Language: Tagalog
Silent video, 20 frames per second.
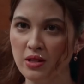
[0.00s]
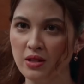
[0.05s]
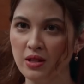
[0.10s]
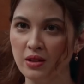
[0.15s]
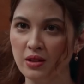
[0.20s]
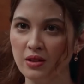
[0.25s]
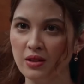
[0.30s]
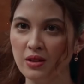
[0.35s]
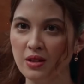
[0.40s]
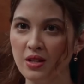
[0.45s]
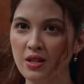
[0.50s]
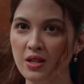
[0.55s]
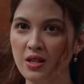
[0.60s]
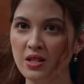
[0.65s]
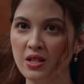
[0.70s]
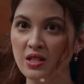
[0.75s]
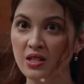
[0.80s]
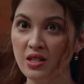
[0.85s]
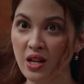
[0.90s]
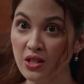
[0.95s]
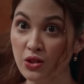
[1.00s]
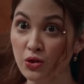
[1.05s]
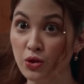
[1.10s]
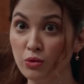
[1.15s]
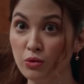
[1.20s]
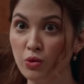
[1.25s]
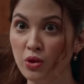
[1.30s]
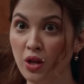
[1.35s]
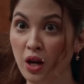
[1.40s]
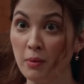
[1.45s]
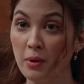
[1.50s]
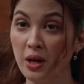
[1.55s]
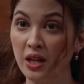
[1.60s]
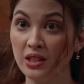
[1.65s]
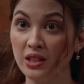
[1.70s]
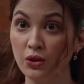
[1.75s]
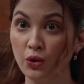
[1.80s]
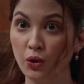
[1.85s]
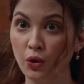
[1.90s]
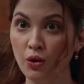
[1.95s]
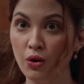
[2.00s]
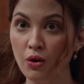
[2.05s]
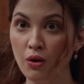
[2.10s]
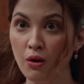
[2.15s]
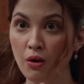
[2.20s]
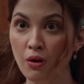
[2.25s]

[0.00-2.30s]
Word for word: Tindeng mga tanong niya, Ayon naman kay